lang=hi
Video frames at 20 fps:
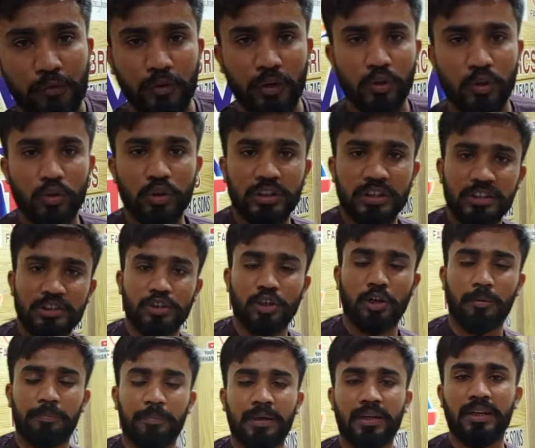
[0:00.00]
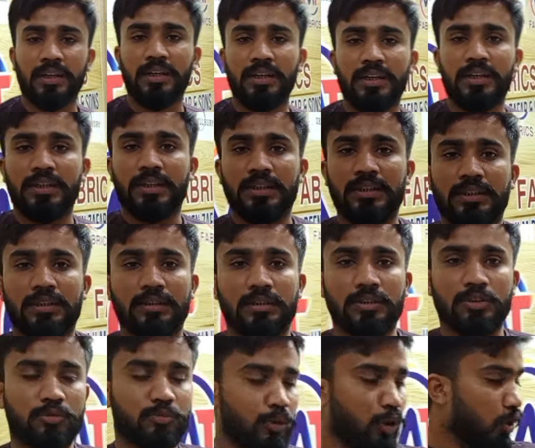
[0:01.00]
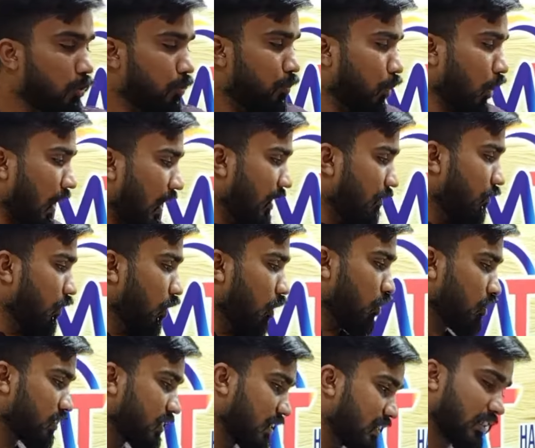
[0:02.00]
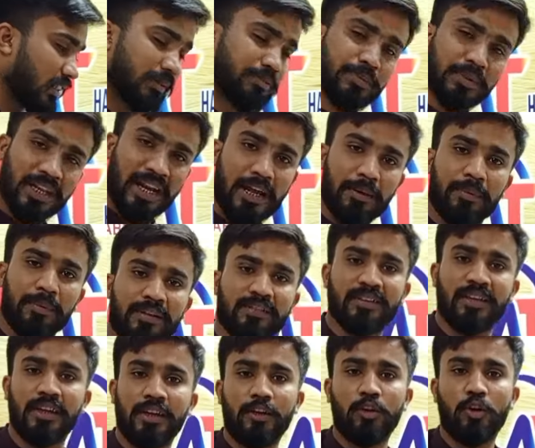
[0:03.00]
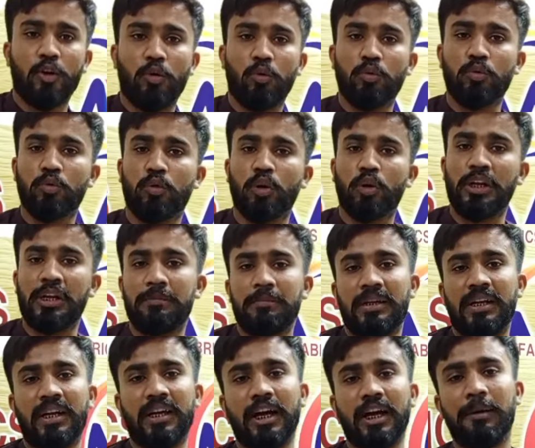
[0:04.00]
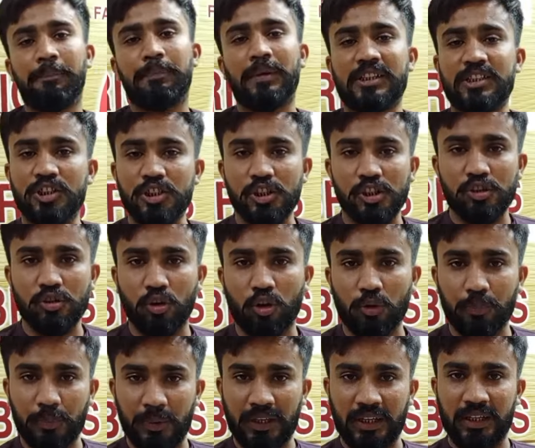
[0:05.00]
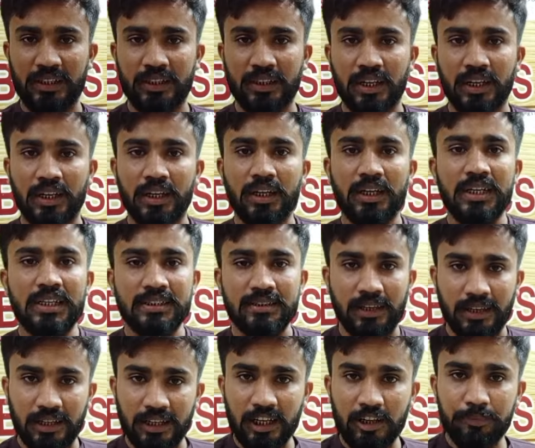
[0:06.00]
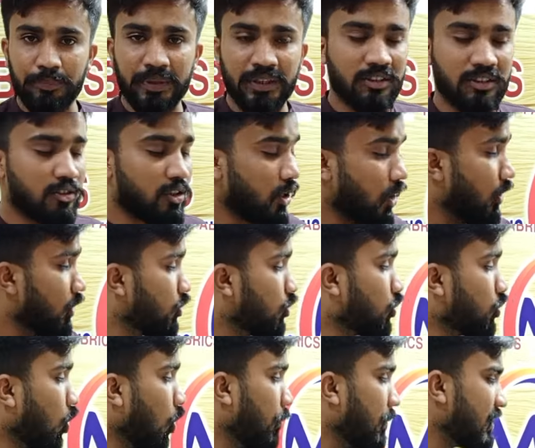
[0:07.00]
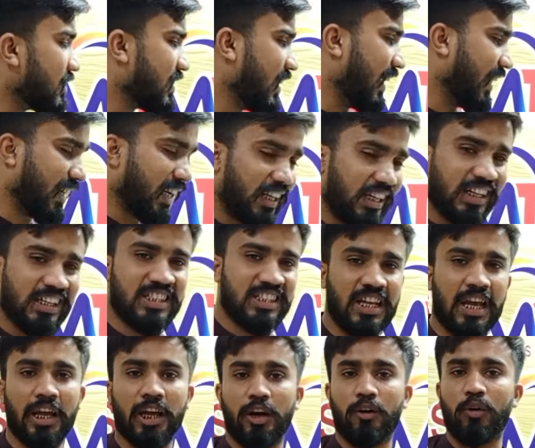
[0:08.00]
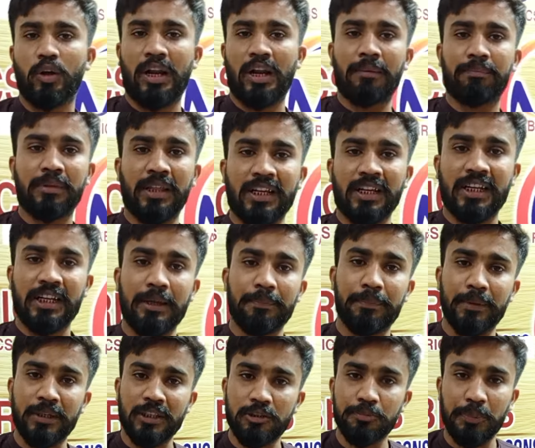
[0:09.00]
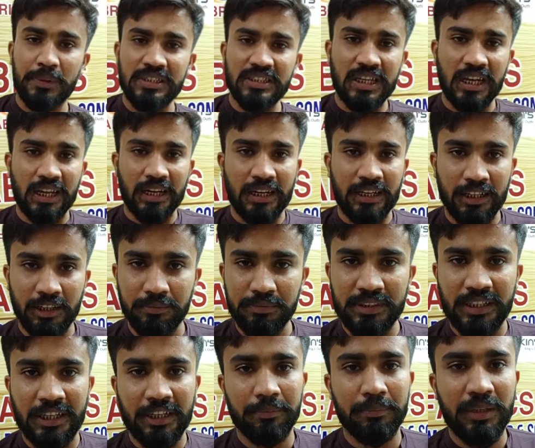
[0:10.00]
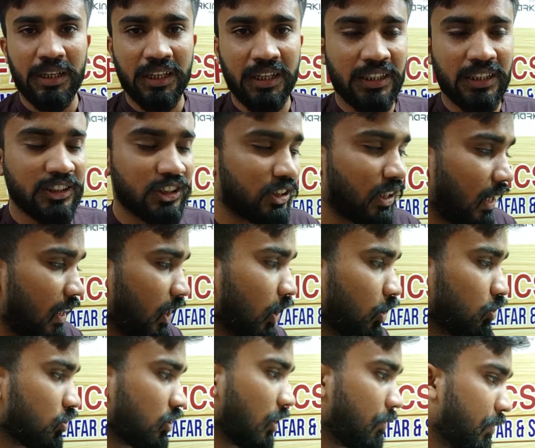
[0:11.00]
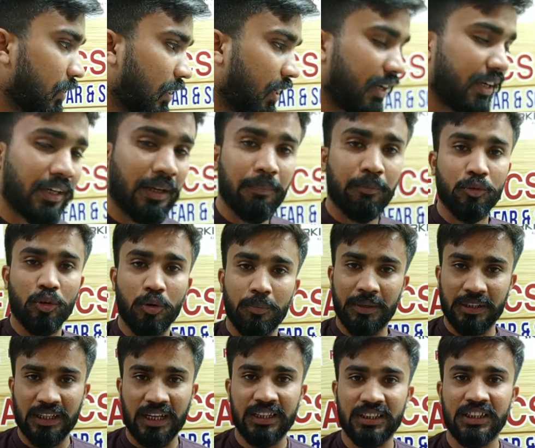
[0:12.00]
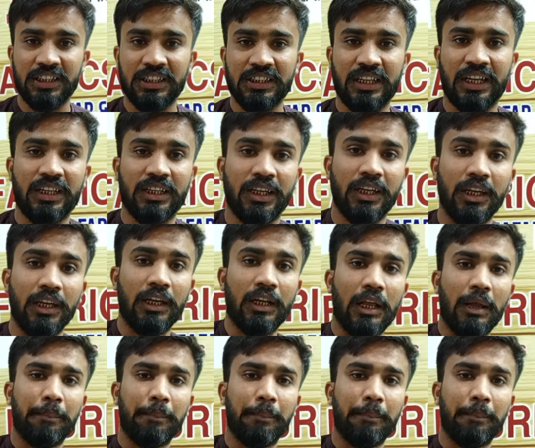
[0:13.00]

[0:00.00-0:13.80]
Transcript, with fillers: ऑफ़र होगी इसके ऊपर जो बुरहान व्लॉग्स के सब्सक्राइबर्स हैं उनको ये मिलेगा पच्चीस सौ रुपये के अंदर सिंगल पीस जो भी सेट लेना चाहेगा वो रबता करे 20 पीस का रैंडम सेट मिलेगा इनशाला उसके भी रेट आपको बता दिए जाएंगे